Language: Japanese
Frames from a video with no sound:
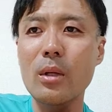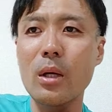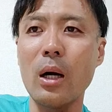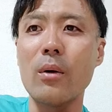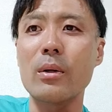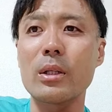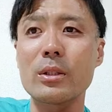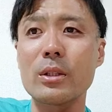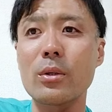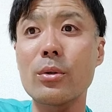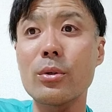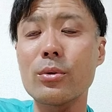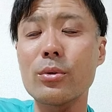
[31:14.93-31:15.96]
あ私は
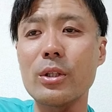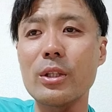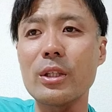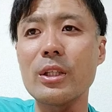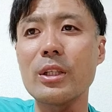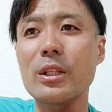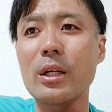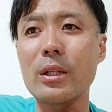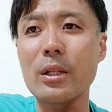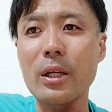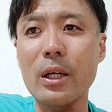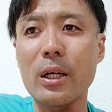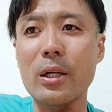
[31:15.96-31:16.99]
こういうふうに聞いたん
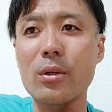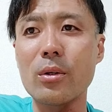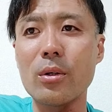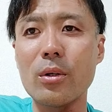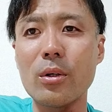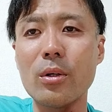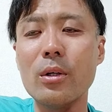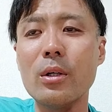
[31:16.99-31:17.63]
であの